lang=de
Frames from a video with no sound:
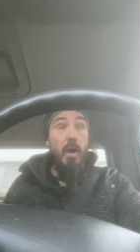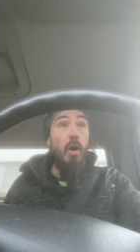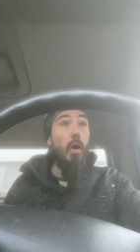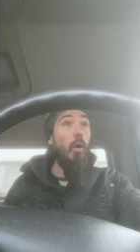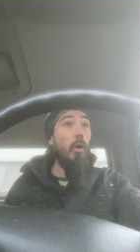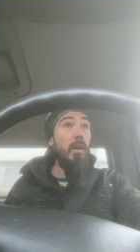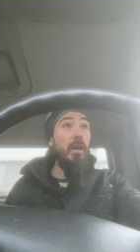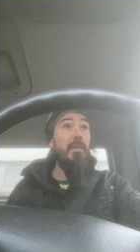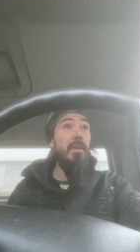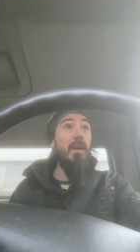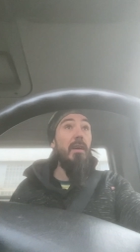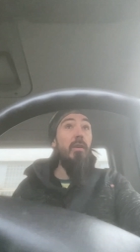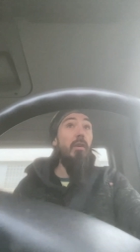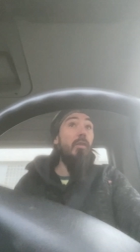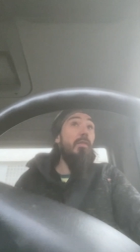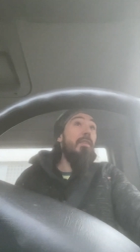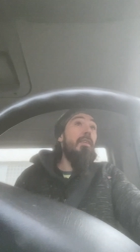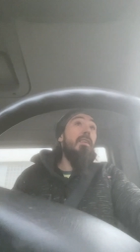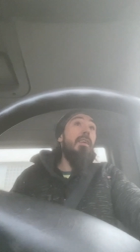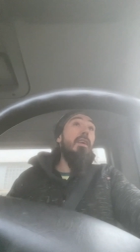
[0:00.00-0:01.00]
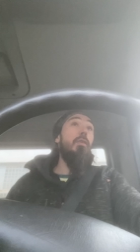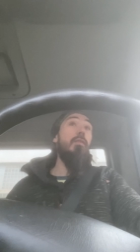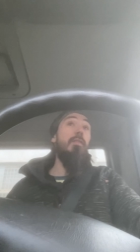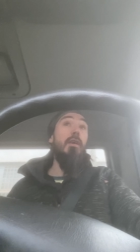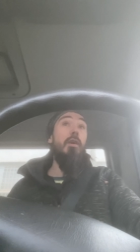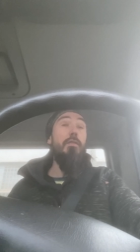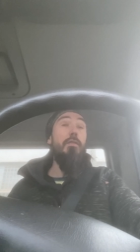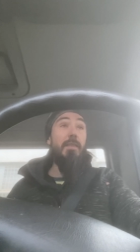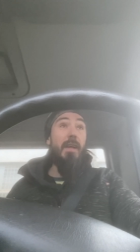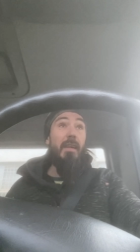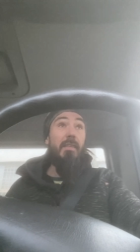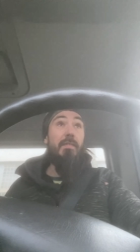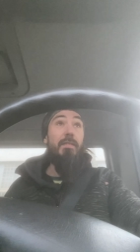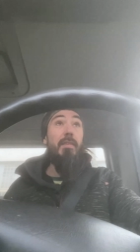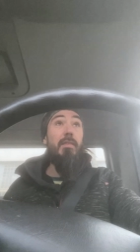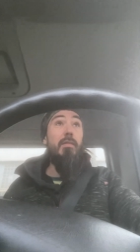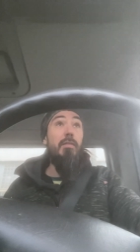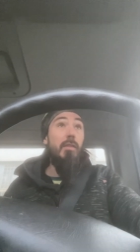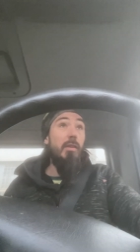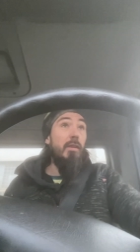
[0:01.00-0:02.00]
Oder wir konzentrieren uns auf das,
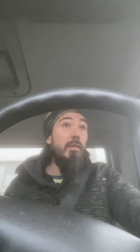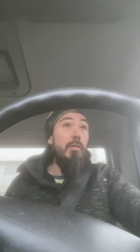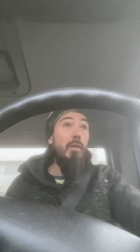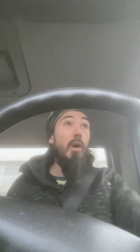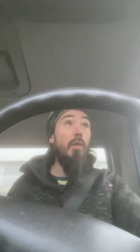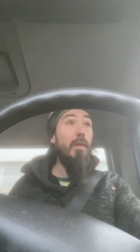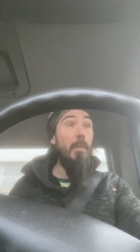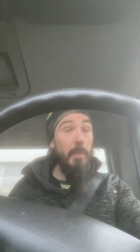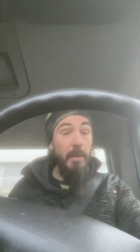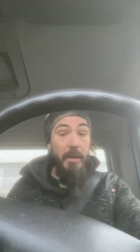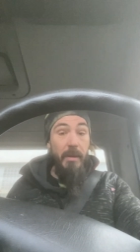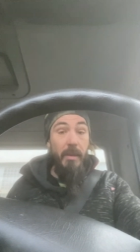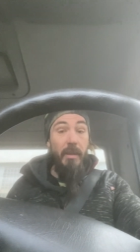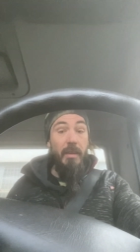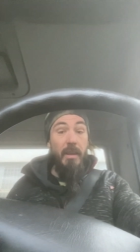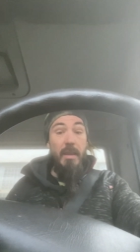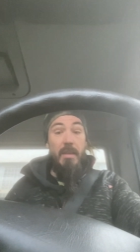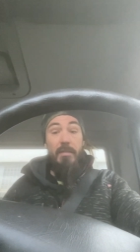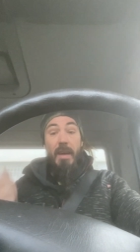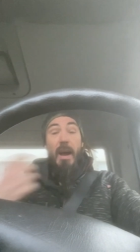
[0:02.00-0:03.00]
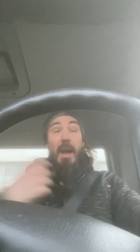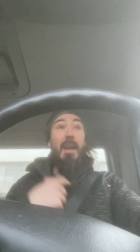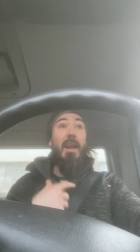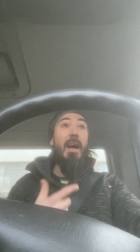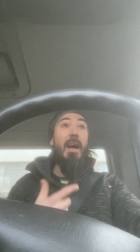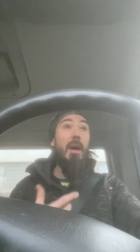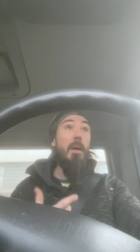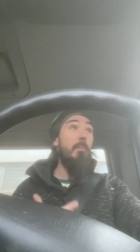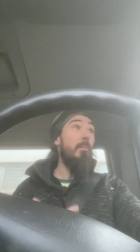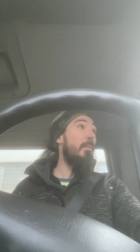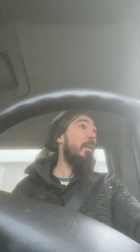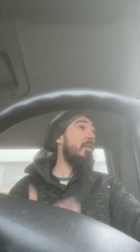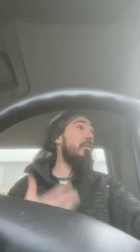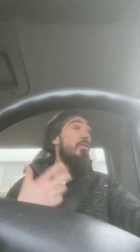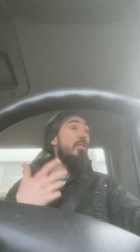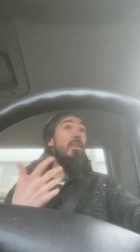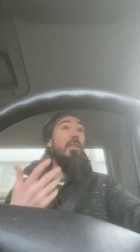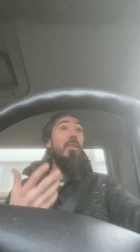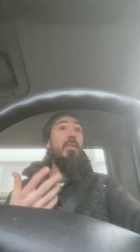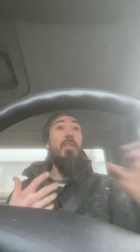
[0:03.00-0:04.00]
was uns irgendwo auch verbindet. Wir alle haben,
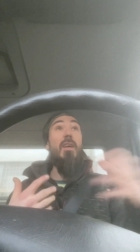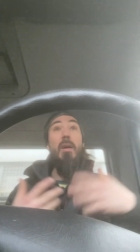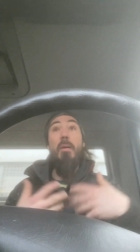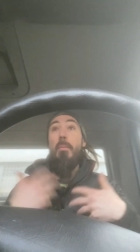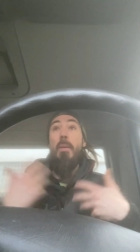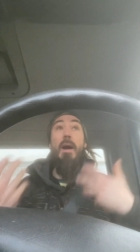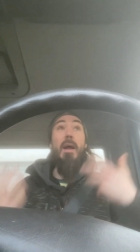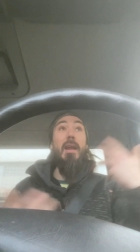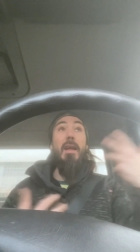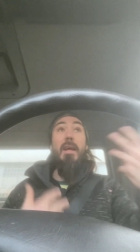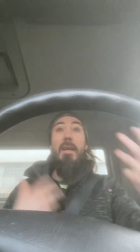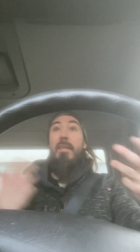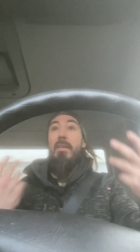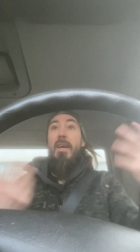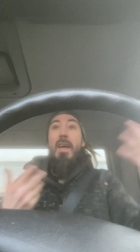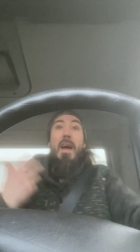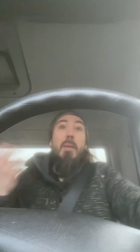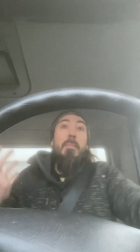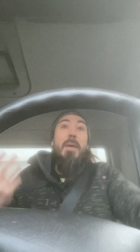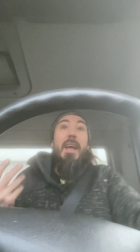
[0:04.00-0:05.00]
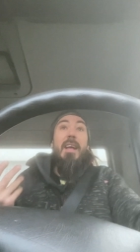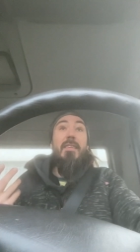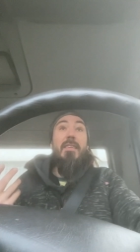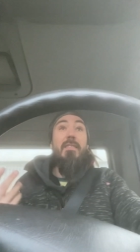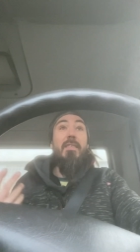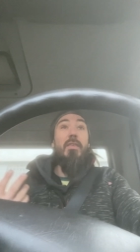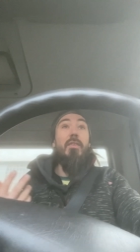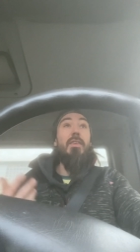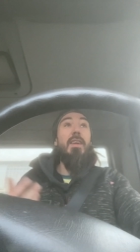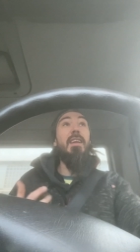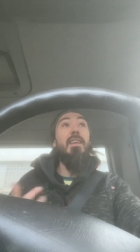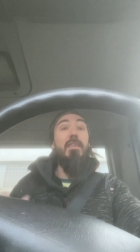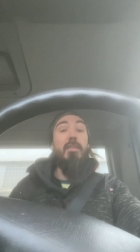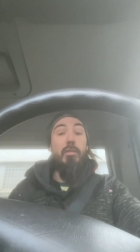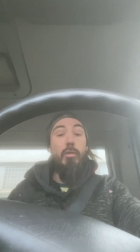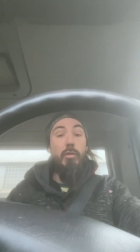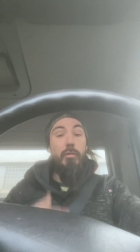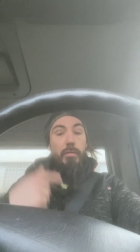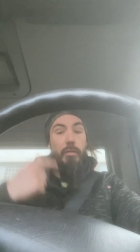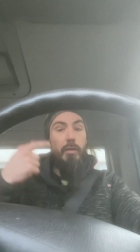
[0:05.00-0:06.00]
Menschen, äh, haben, alle, haben Ängste und
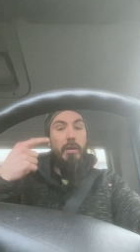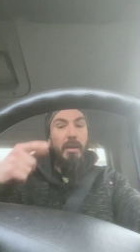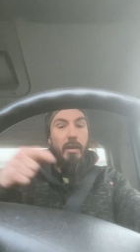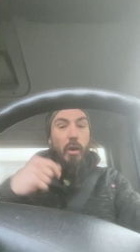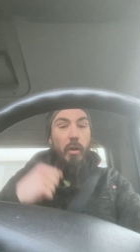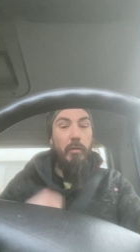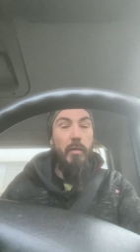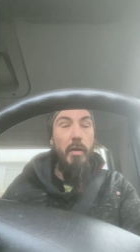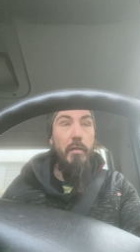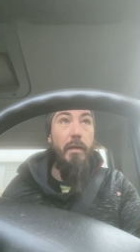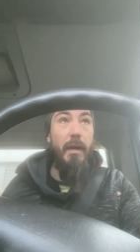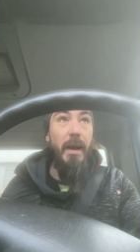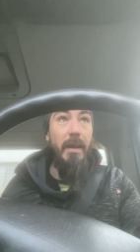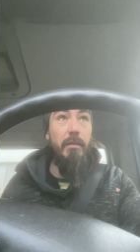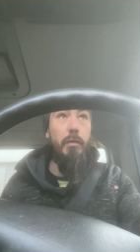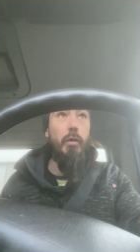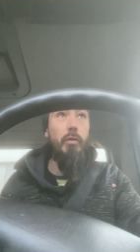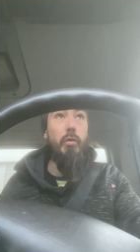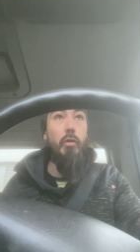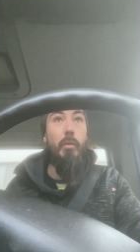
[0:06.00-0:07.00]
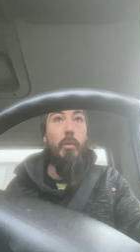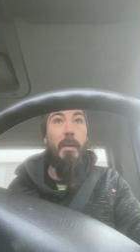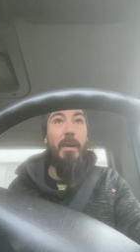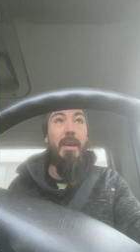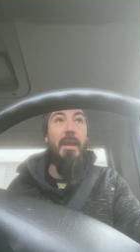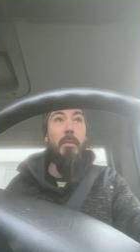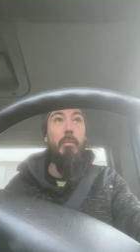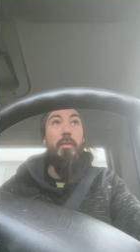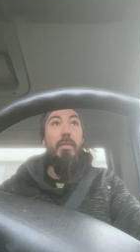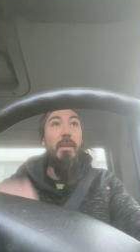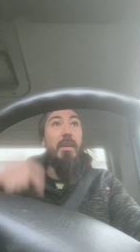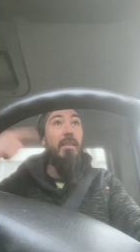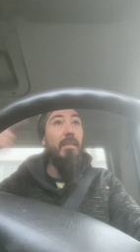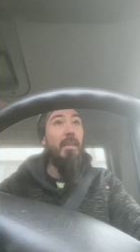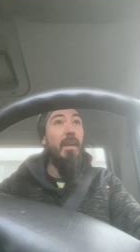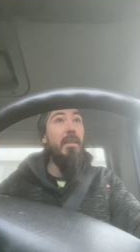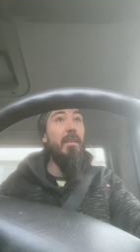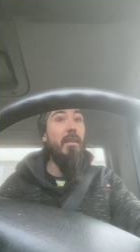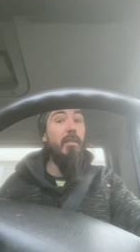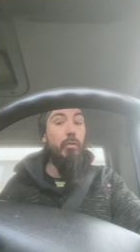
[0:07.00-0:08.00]
ähnliches und für die können wir Verantwortung übernehmen und sie nicht
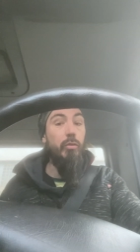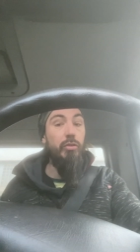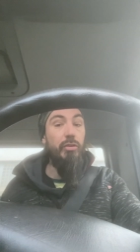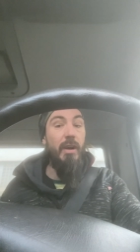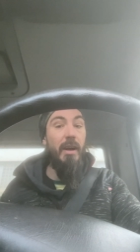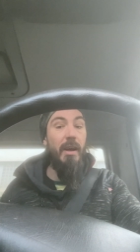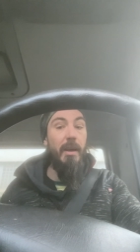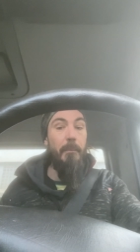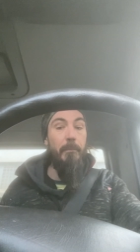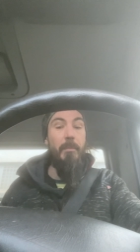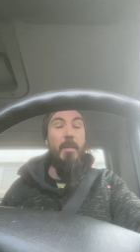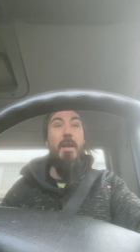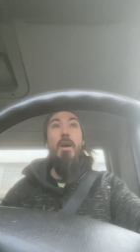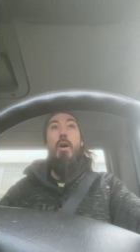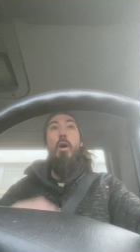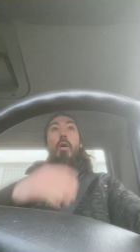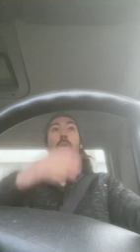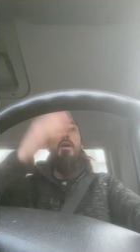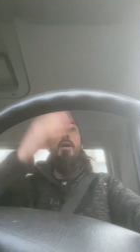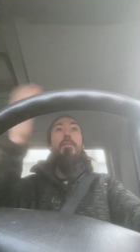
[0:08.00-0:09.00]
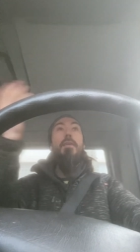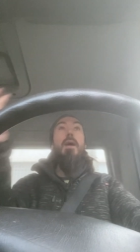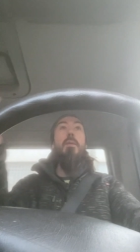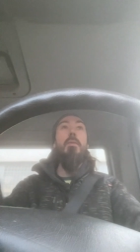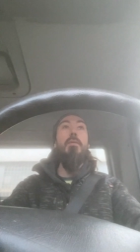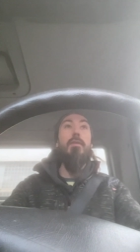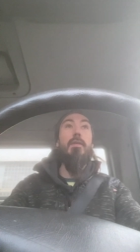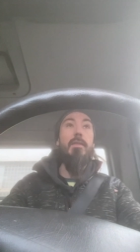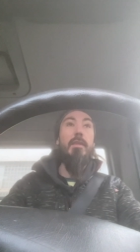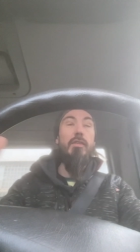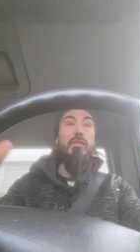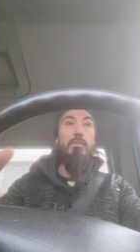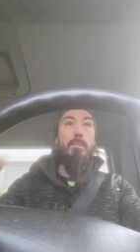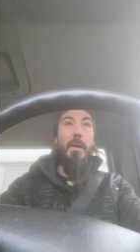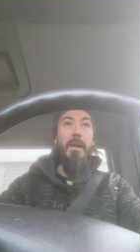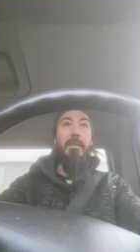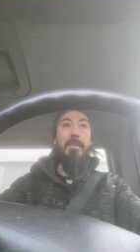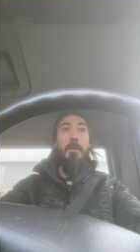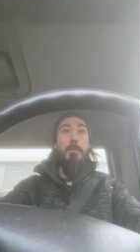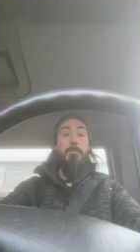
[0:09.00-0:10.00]
anderen zuschreiben. Und auf einmal wird es
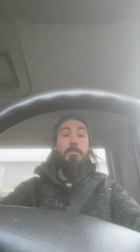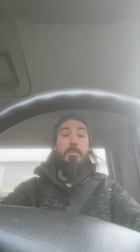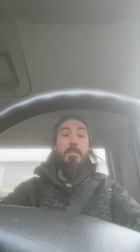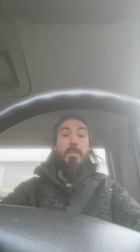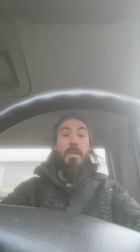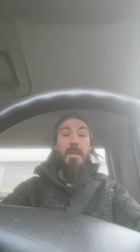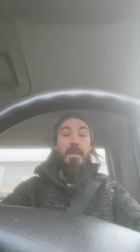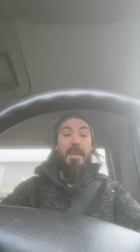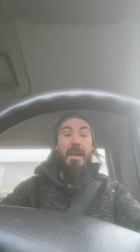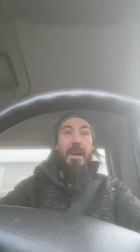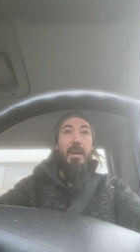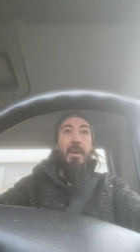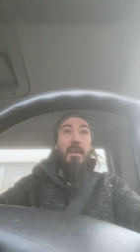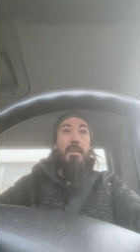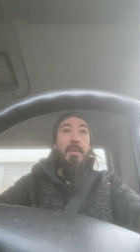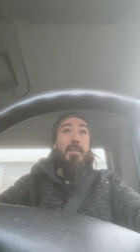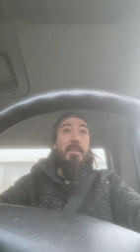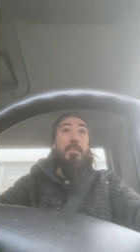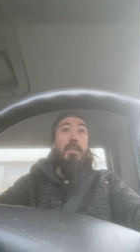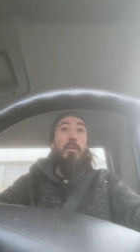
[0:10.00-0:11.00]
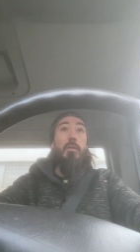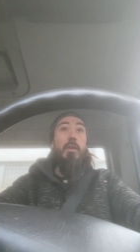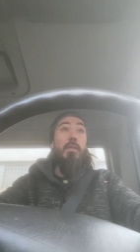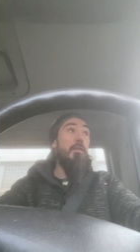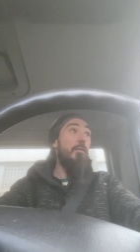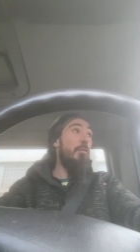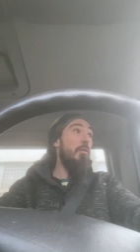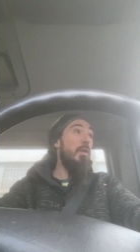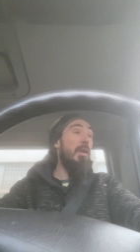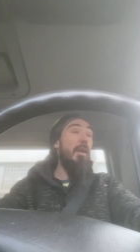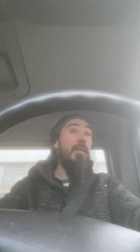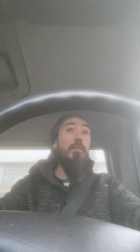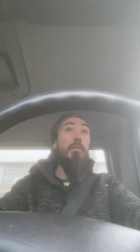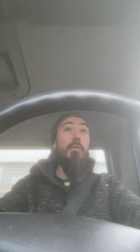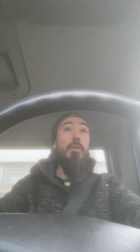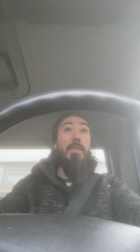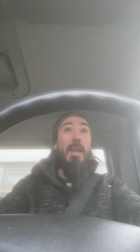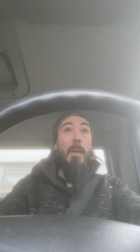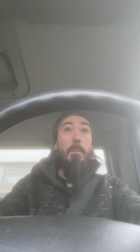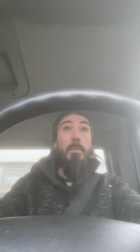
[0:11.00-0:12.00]
entspannter. Ja, wenn du das Gefühl hast, du
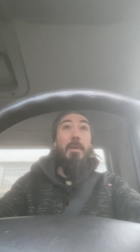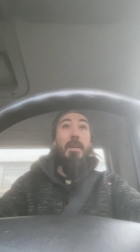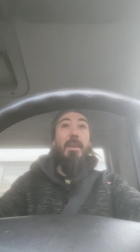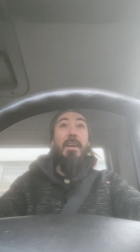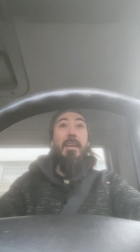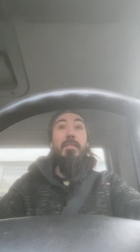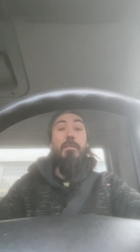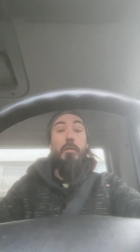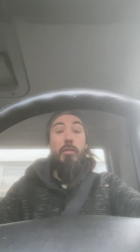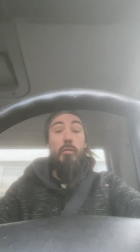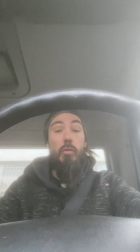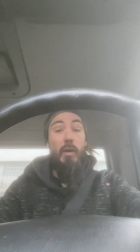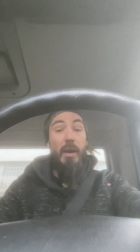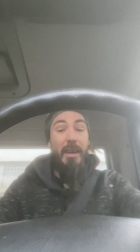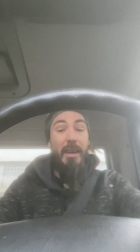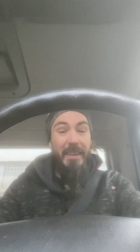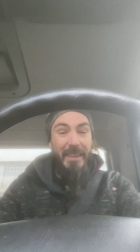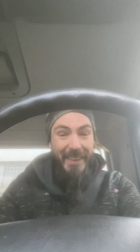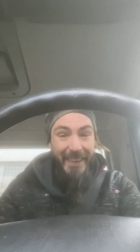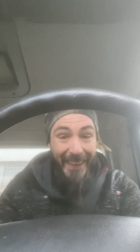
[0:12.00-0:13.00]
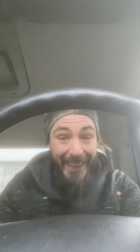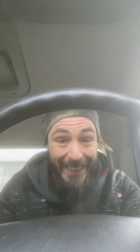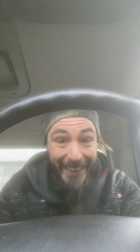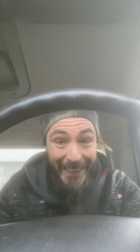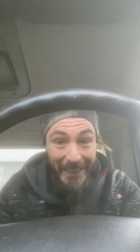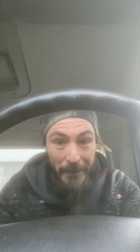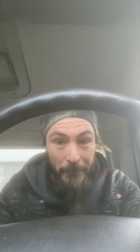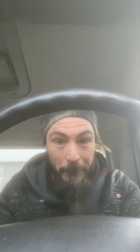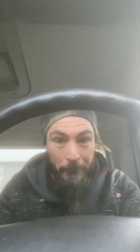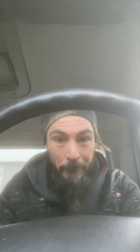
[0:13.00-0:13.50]
wirst abgelehnt, wirst du radikal.